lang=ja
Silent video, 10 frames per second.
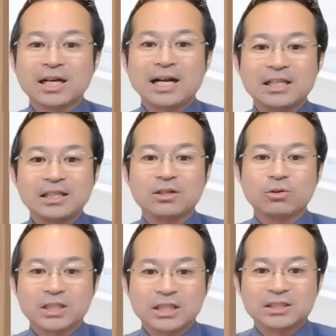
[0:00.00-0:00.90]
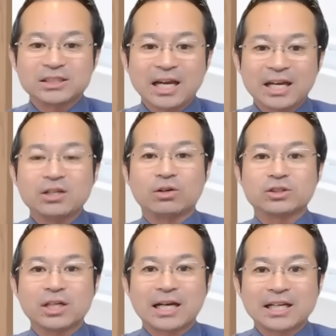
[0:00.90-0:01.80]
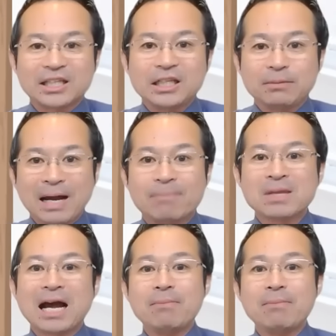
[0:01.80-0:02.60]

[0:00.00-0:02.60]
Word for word: 仮置き、材料、それから切り場、